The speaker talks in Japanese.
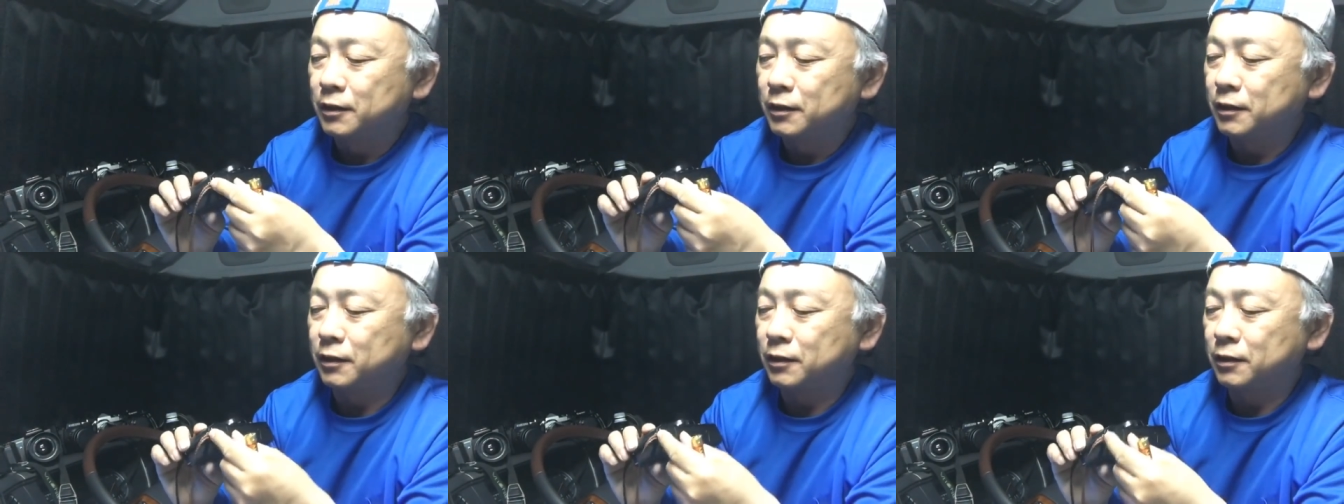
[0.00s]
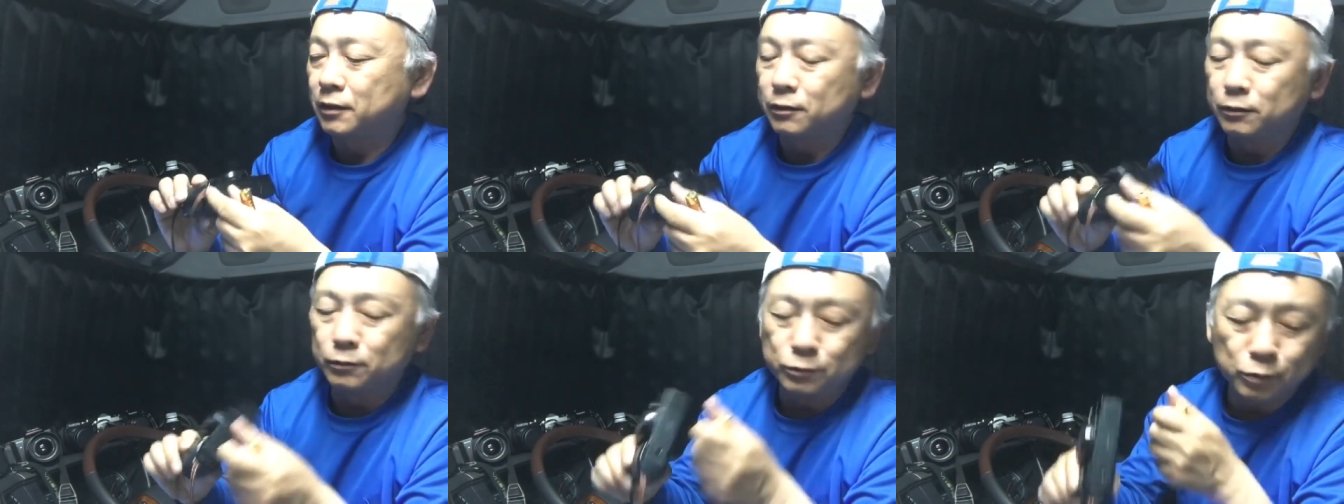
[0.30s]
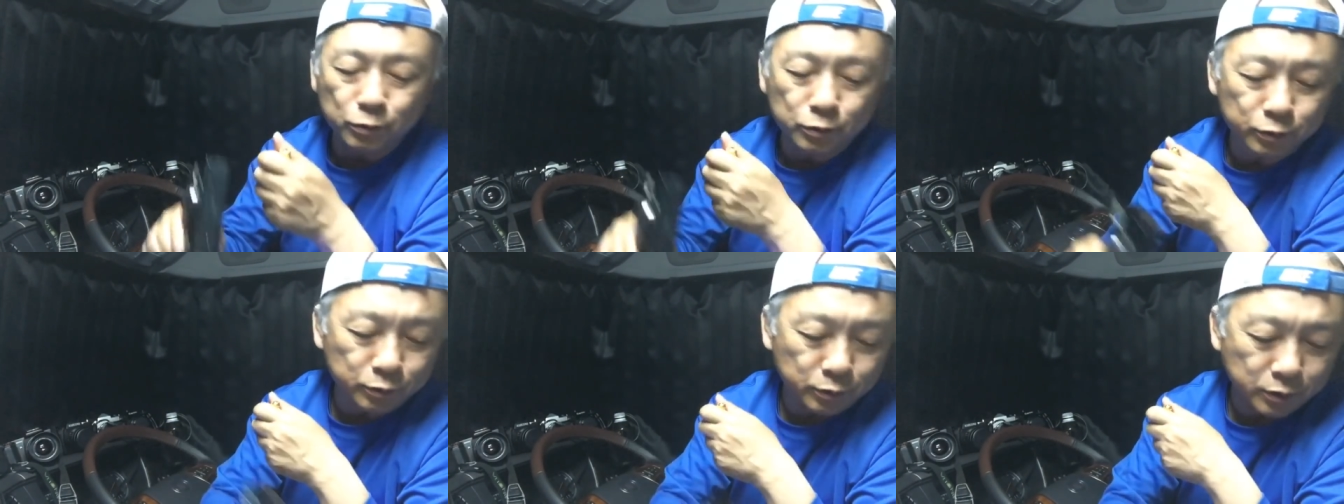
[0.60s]
えー、
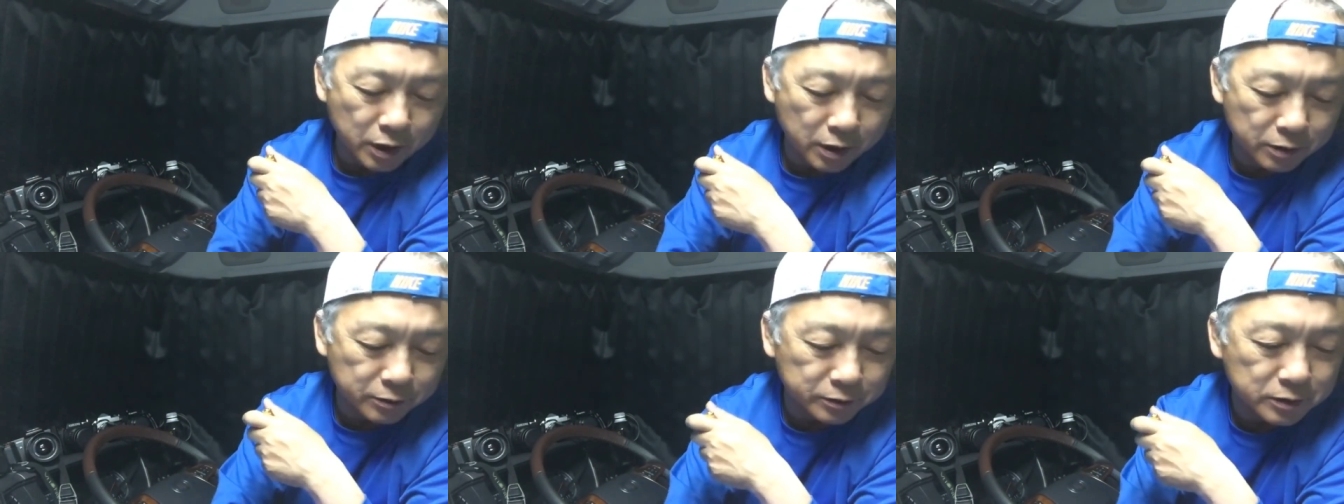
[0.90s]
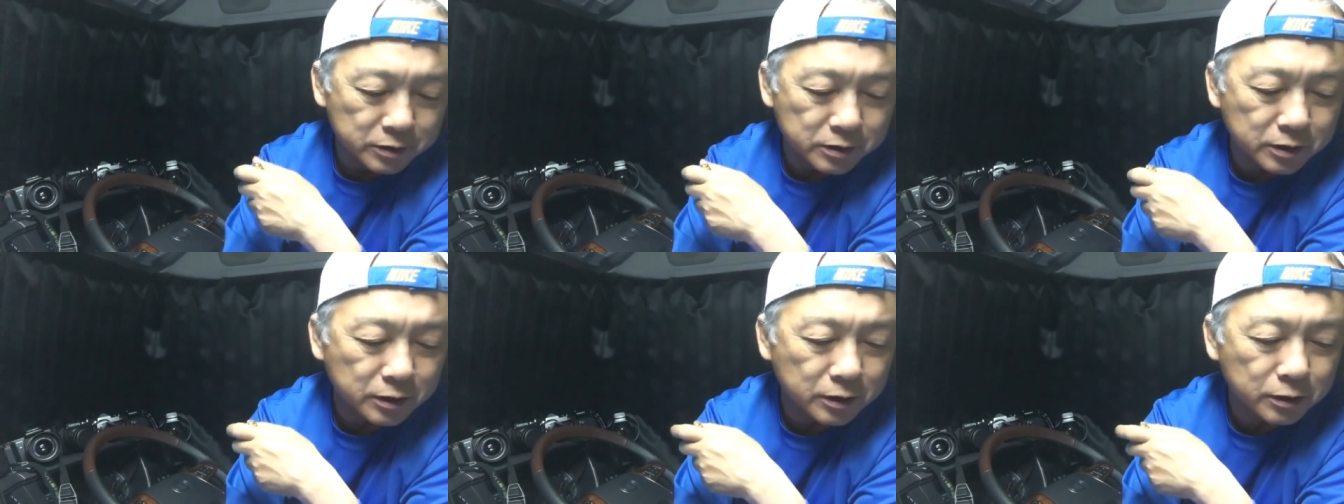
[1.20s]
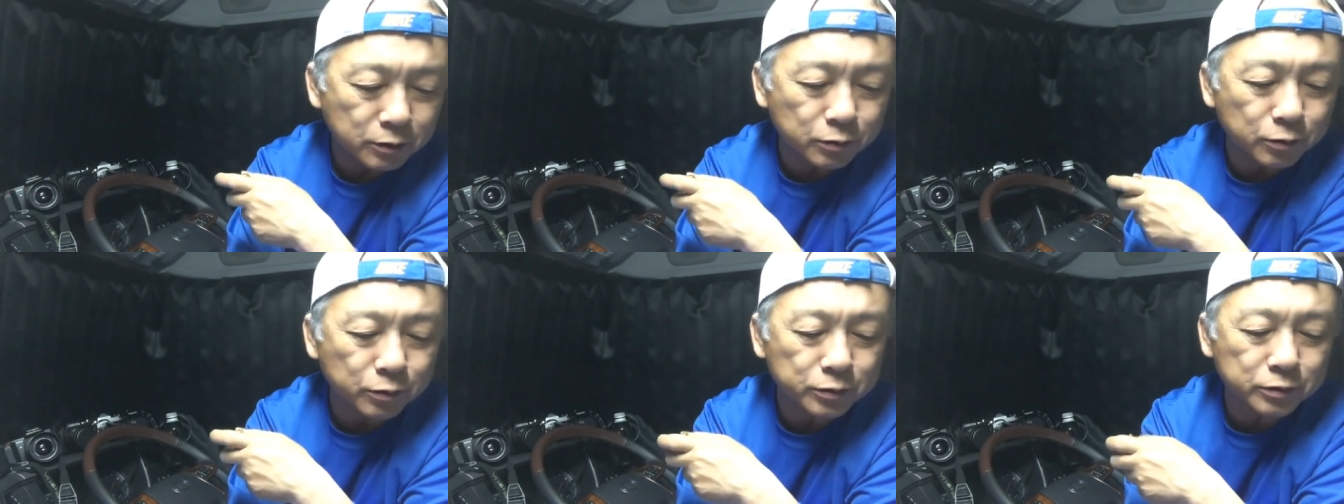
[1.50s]
動くのを確認してか
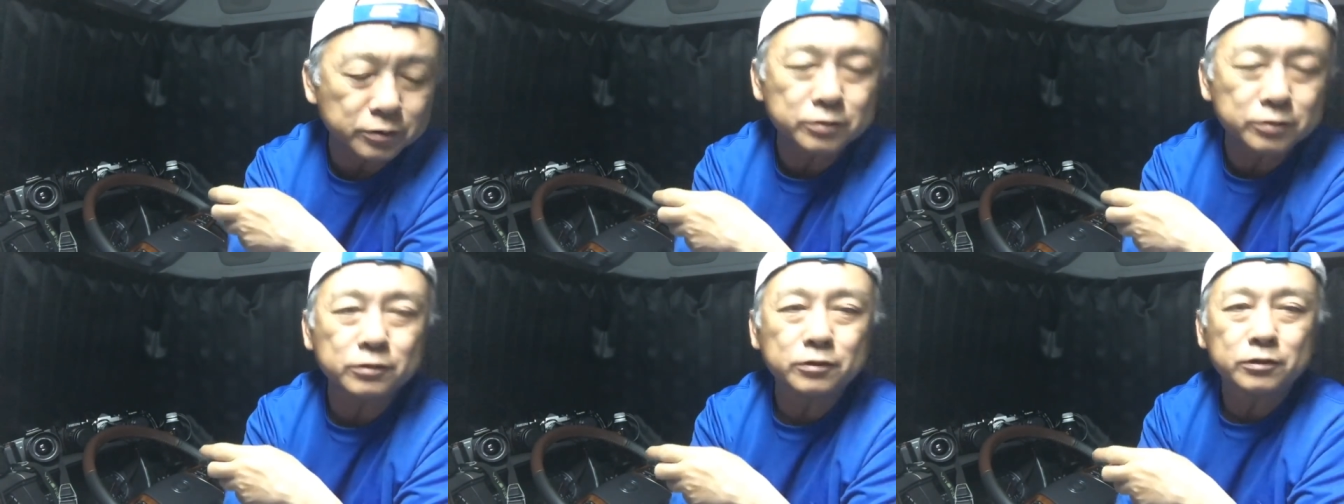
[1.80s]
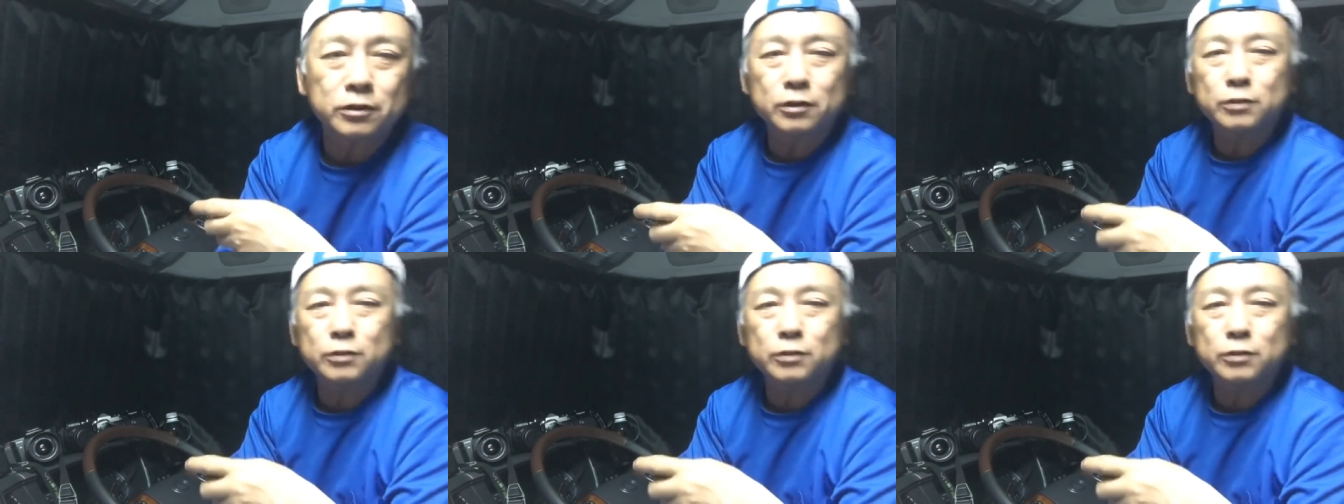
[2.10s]
ら購入するって